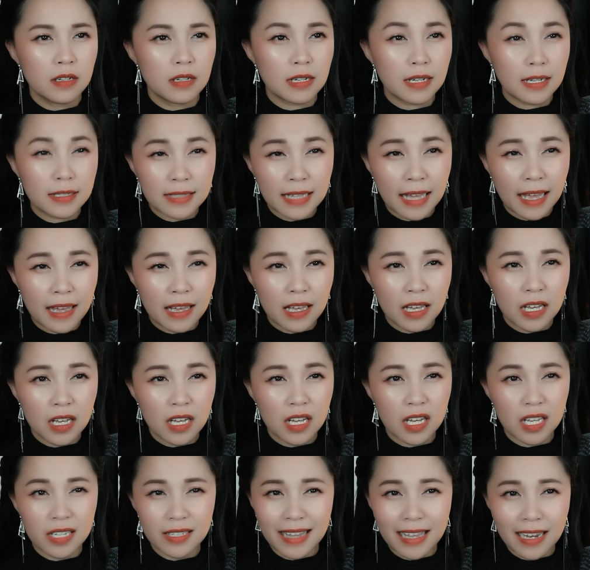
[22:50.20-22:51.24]
Anh ta,
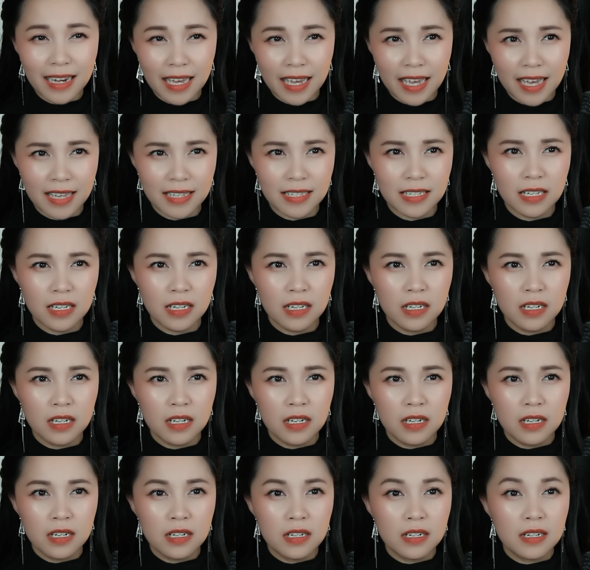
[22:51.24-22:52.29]
anh ta là ai?
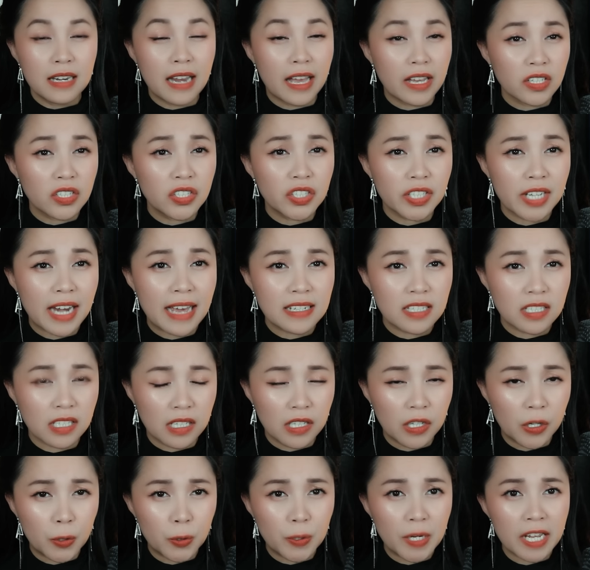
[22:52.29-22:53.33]
Là người đã sở
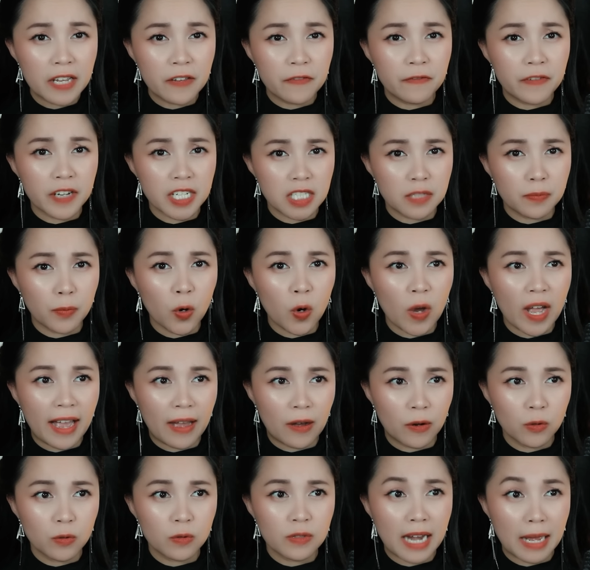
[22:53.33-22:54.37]
hữu nick Facebook
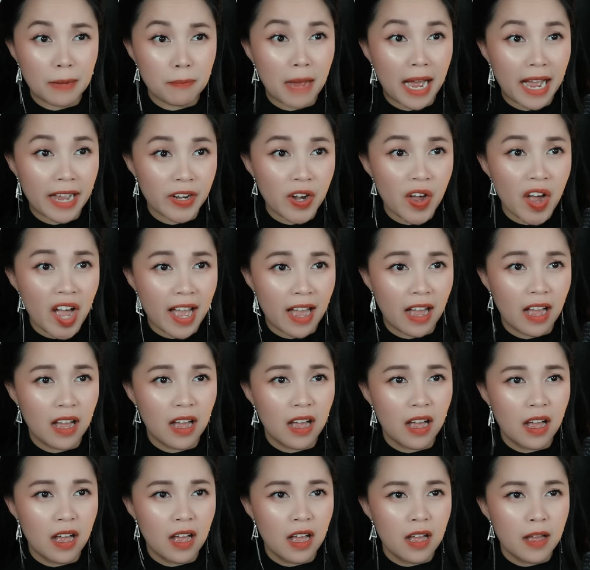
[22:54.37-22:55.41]
ảo đăng bài đó à?
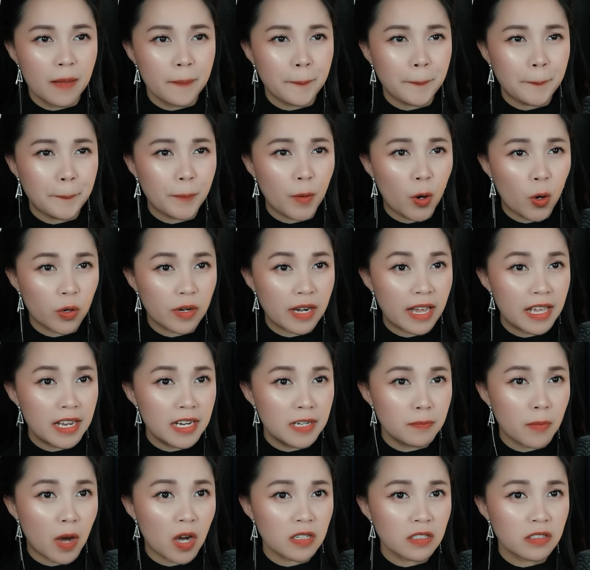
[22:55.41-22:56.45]
Bộ đã
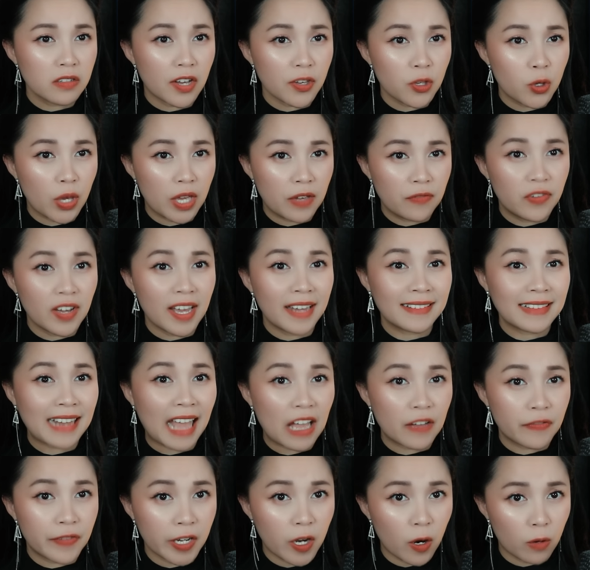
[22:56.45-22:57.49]
inbox nói chuyện với anh
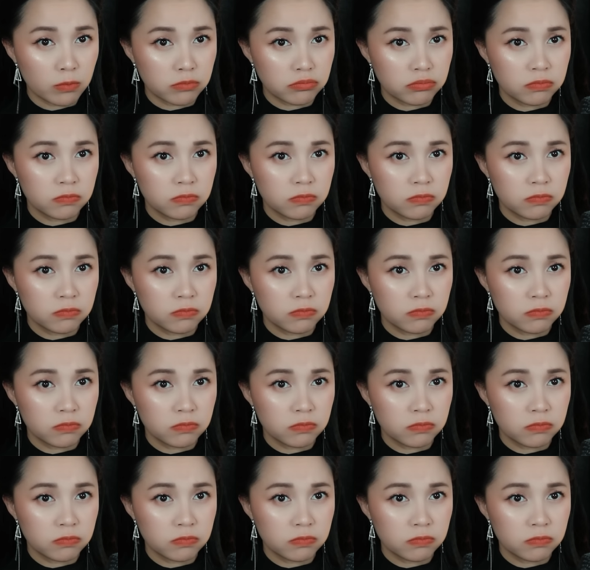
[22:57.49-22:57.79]
ta phải không?